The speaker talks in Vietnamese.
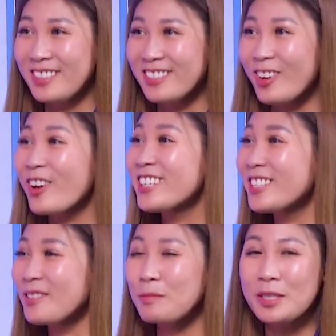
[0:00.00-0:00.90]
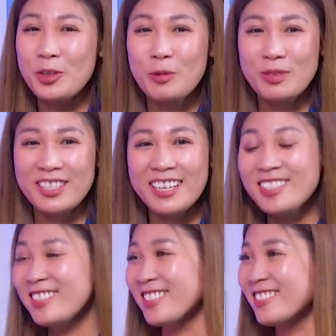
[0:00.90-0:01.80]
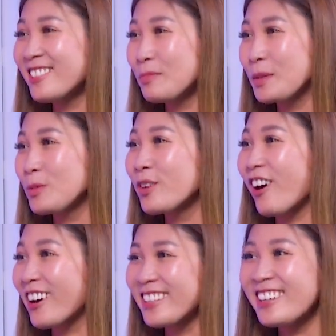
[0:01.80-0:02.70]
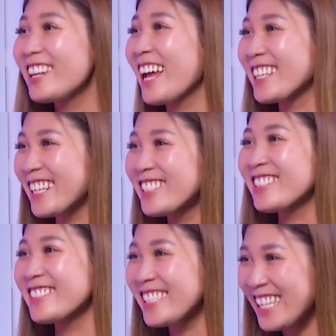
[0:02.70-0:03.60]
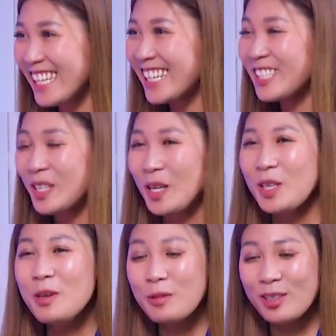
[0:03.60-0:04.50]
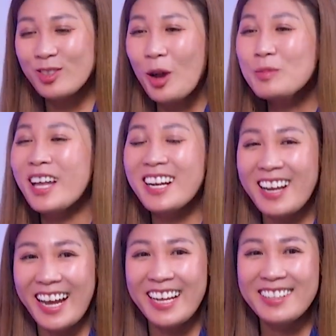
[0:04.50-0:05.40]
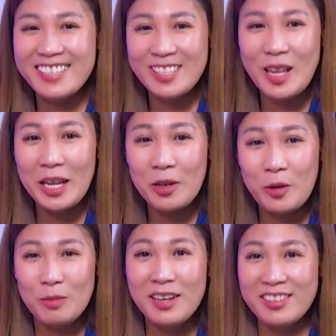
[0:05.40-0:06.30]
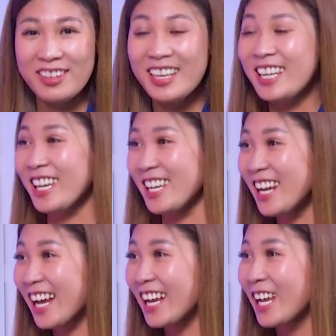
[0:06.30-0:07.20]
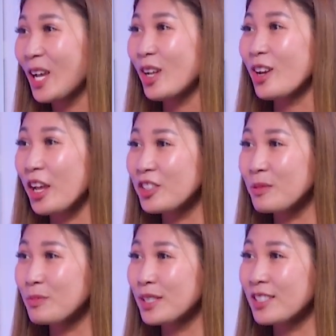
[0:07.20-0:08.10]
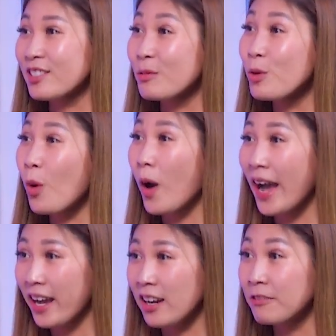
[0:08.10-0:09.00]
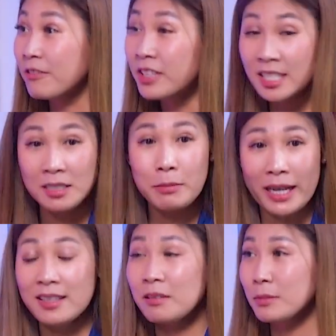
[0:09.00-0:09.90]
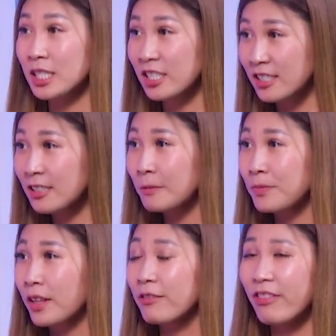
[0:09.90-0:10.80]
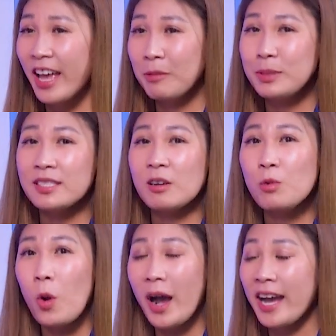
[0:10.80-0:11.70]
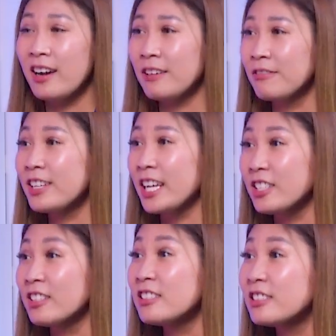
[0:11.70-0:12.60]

nói mình dùng những cái chữ mình muốn gọi nó là cái chữ gì đó, nhưng mà tóm tắt lại á, thì đây cũng là những cái kỹ năng để cho mình sống hòa hợp với chính bản thân mình trước, và mình sống hòa hợp với lại những